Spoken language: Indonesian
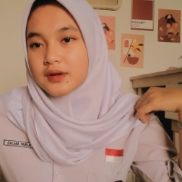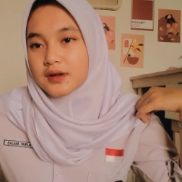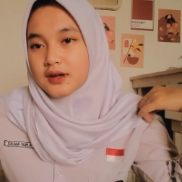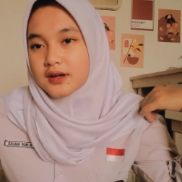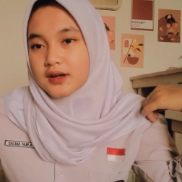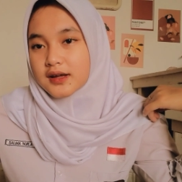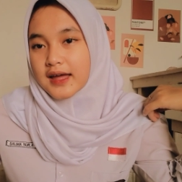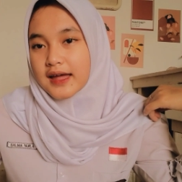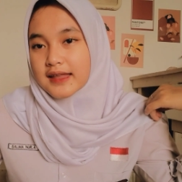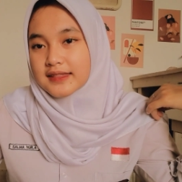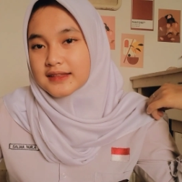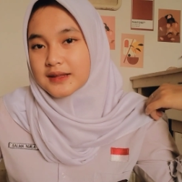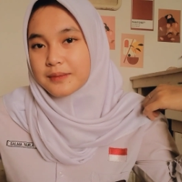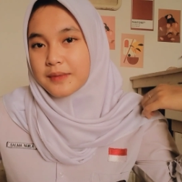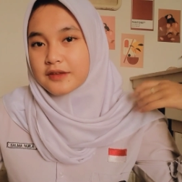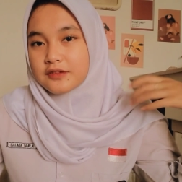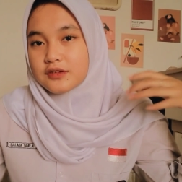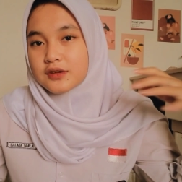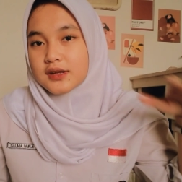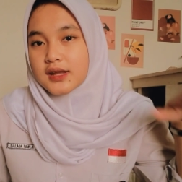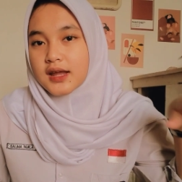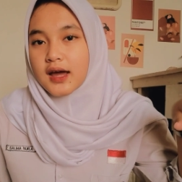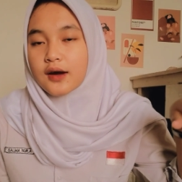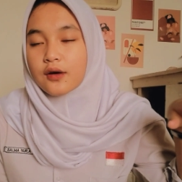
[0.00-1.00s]
uh, ganti
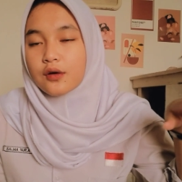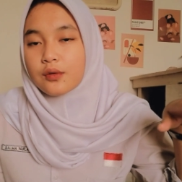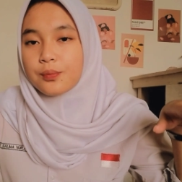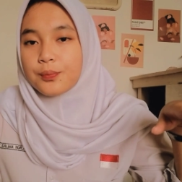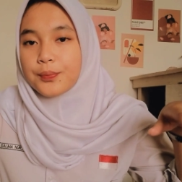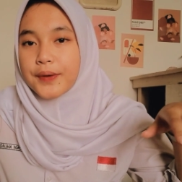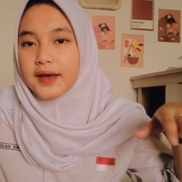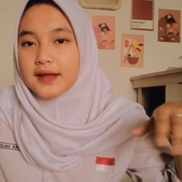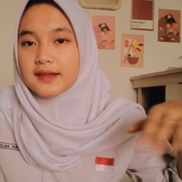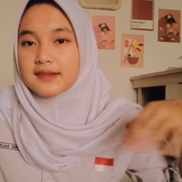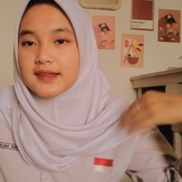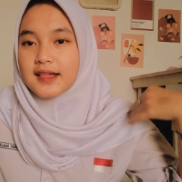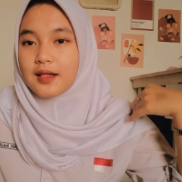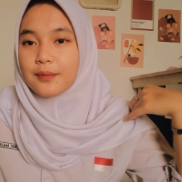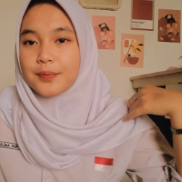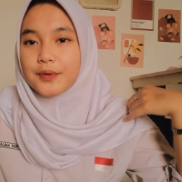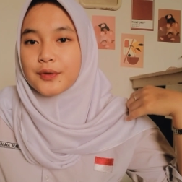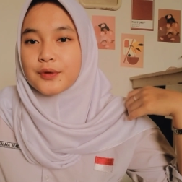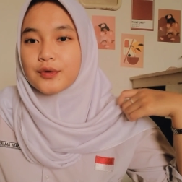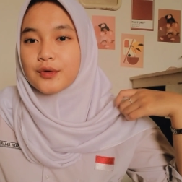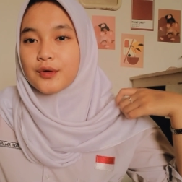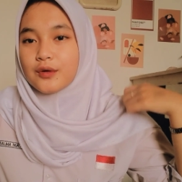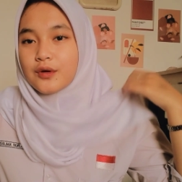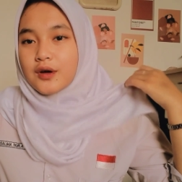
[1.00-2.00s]
baju deh aku pengen
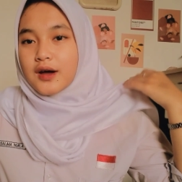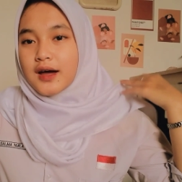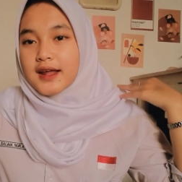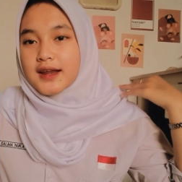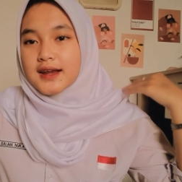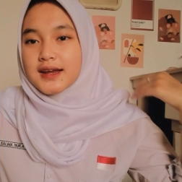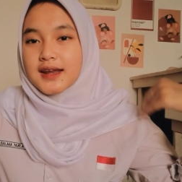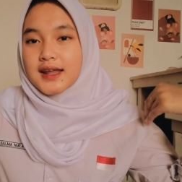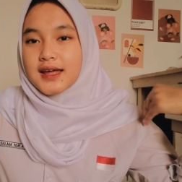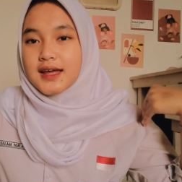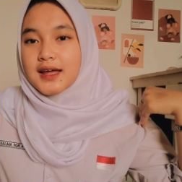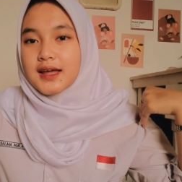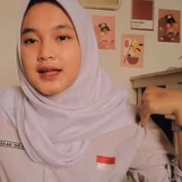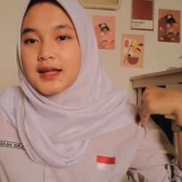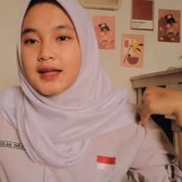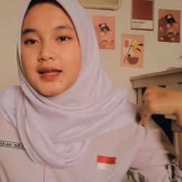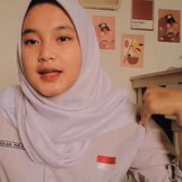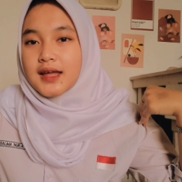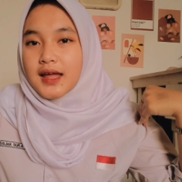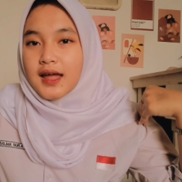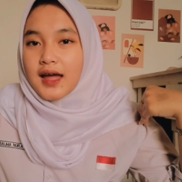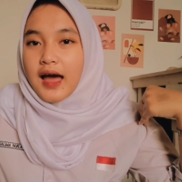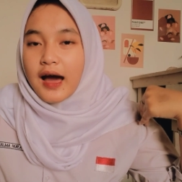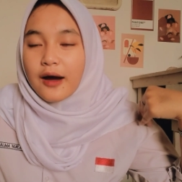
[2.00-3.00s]
selfie dulu karena
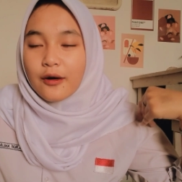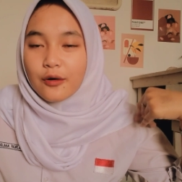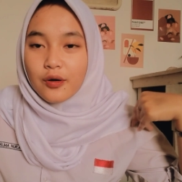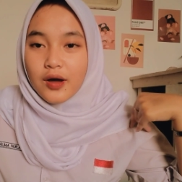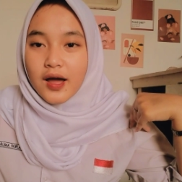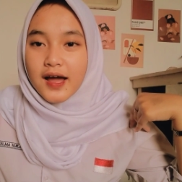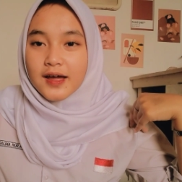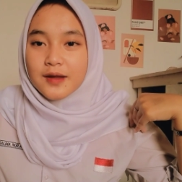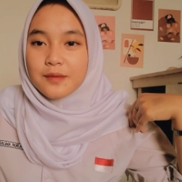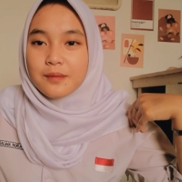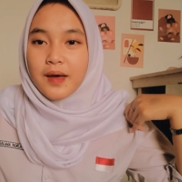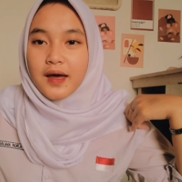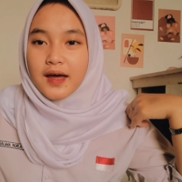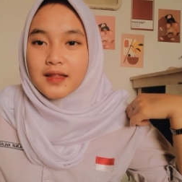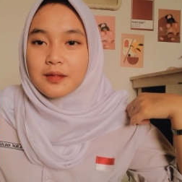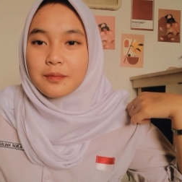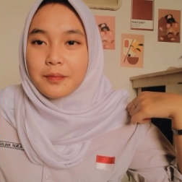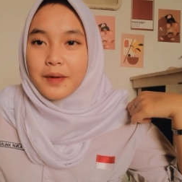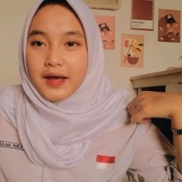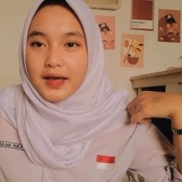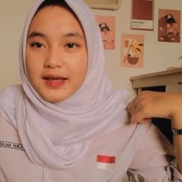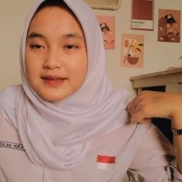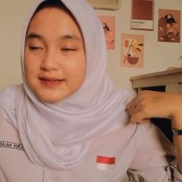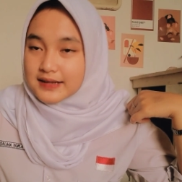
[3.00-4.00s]
aku kangen banget
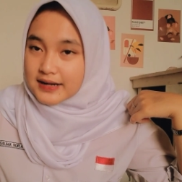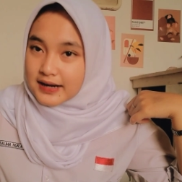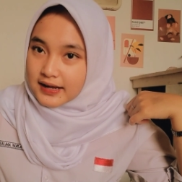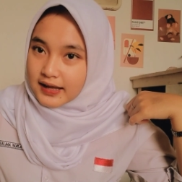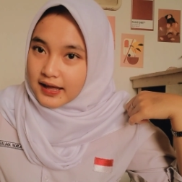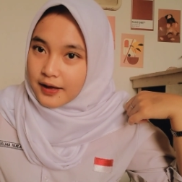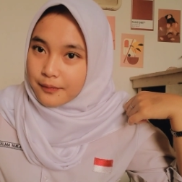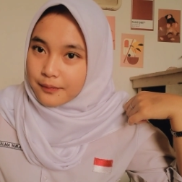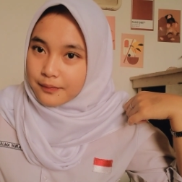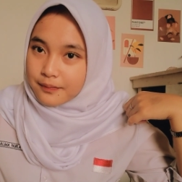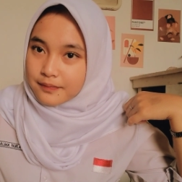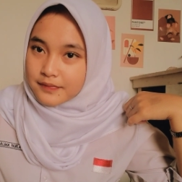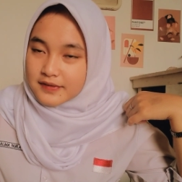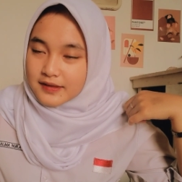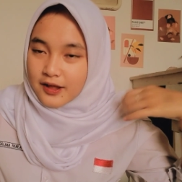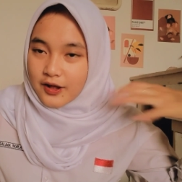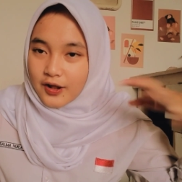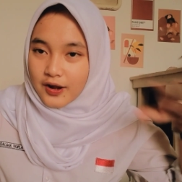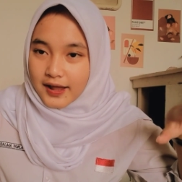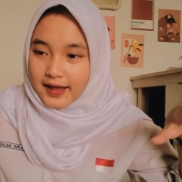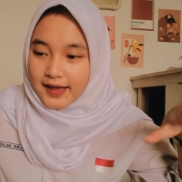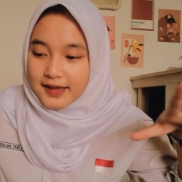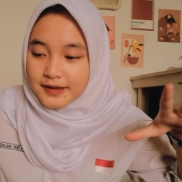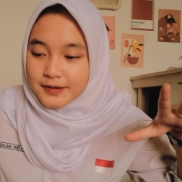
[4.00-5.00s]
pakai seragam
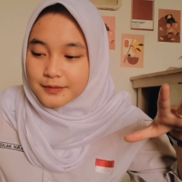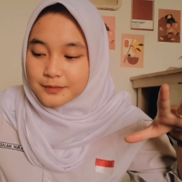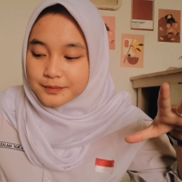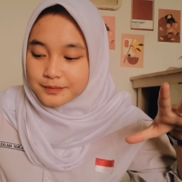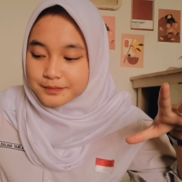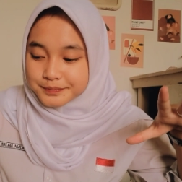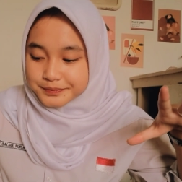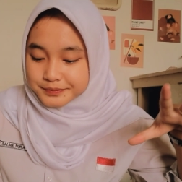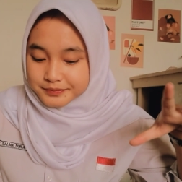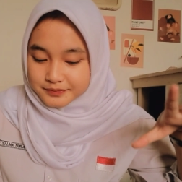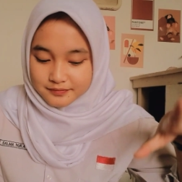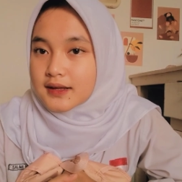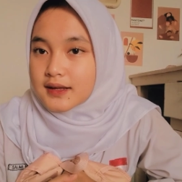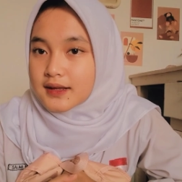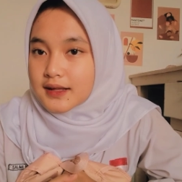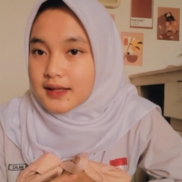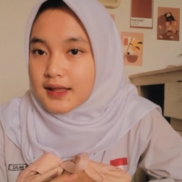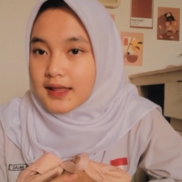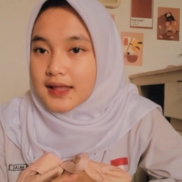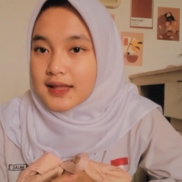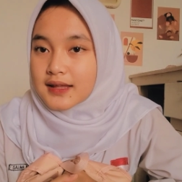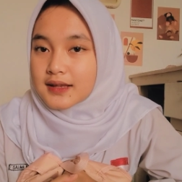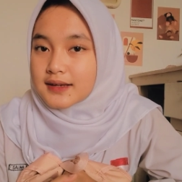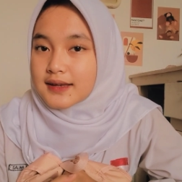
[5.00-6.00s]
sekolah
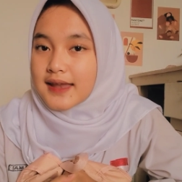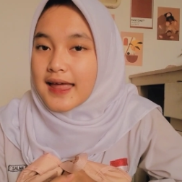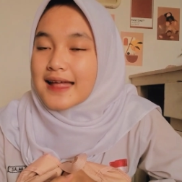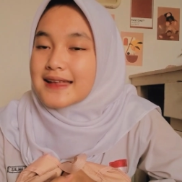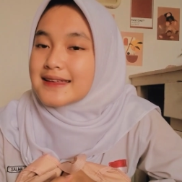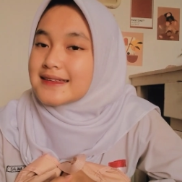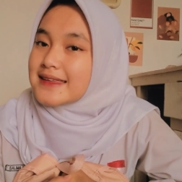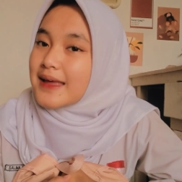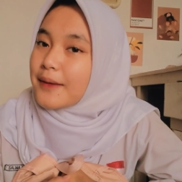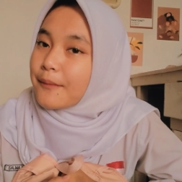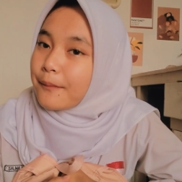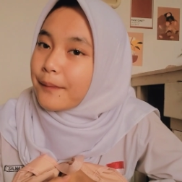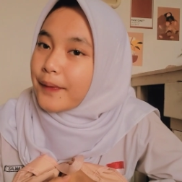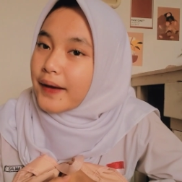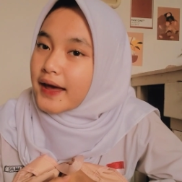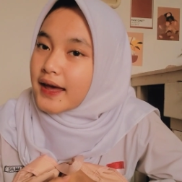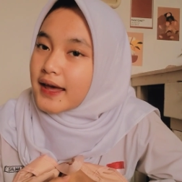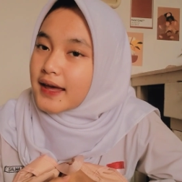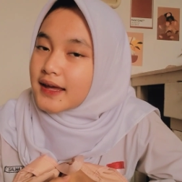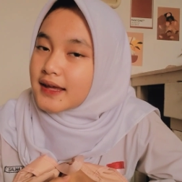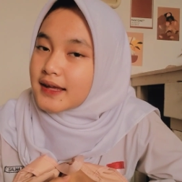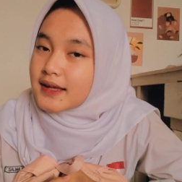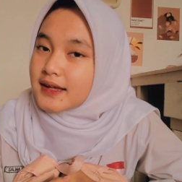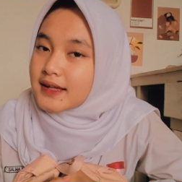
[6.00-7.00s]
dan
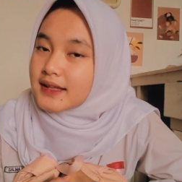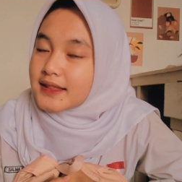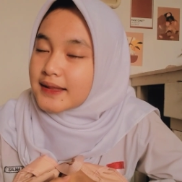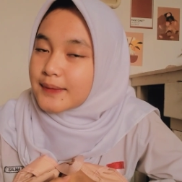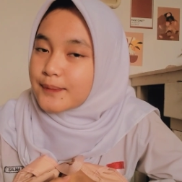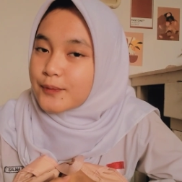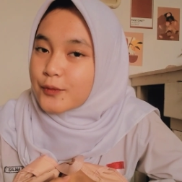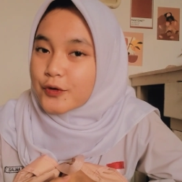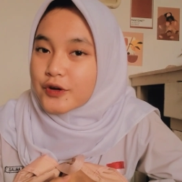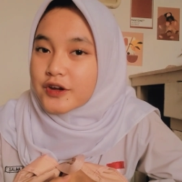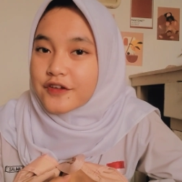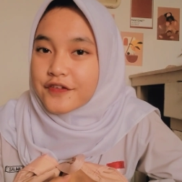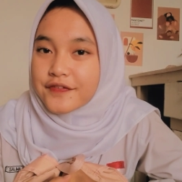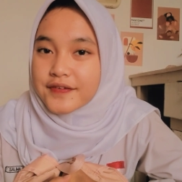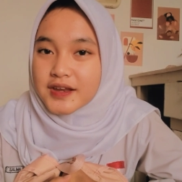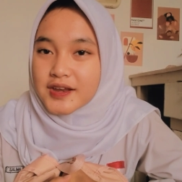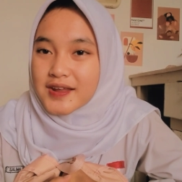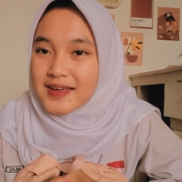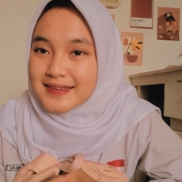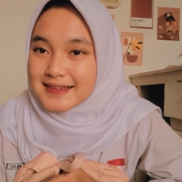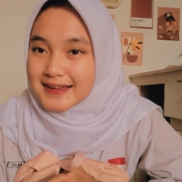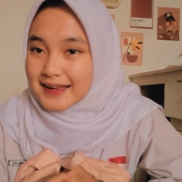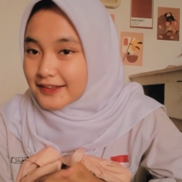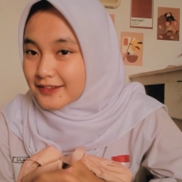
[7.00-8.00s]
sampai ketemu di
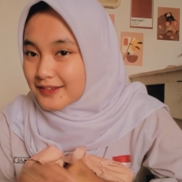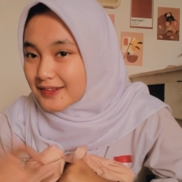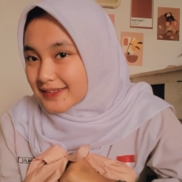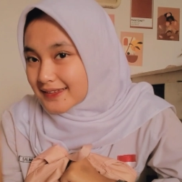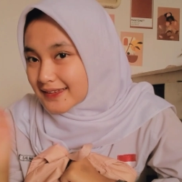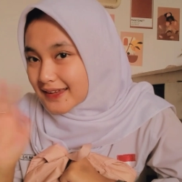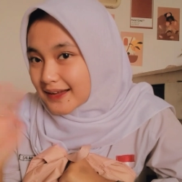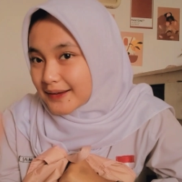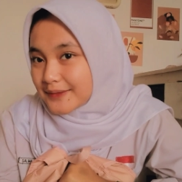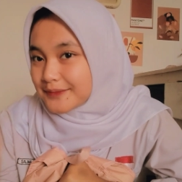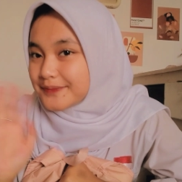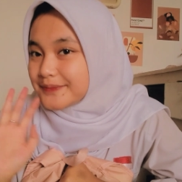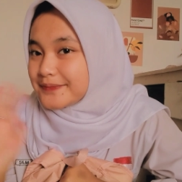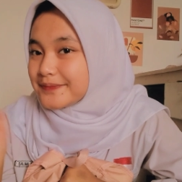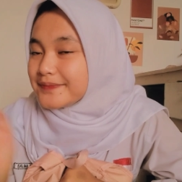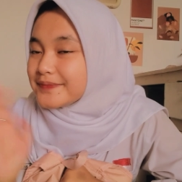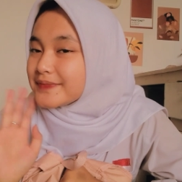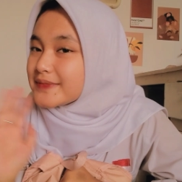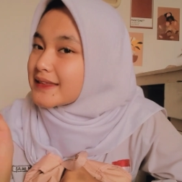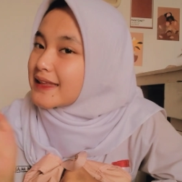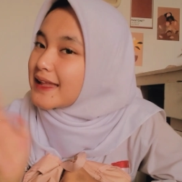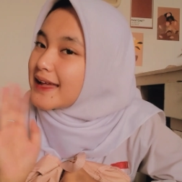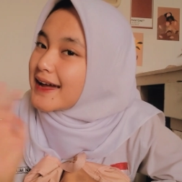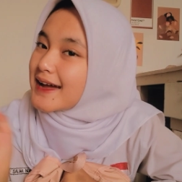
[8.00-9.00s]
video selanjutnya
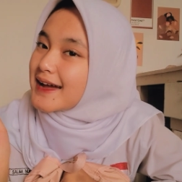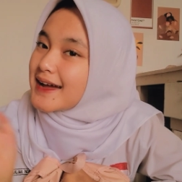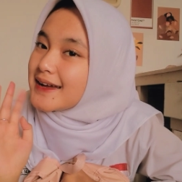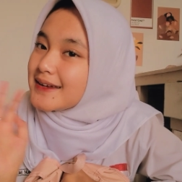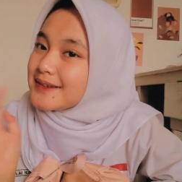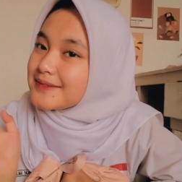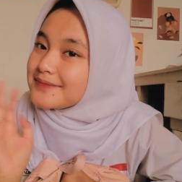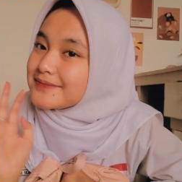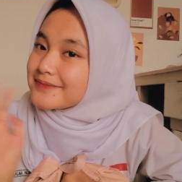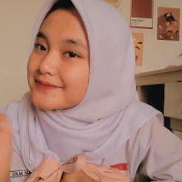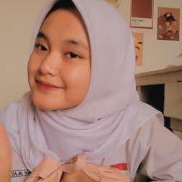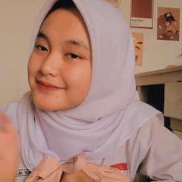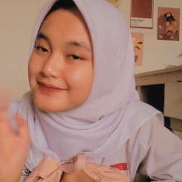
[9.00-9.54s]
dah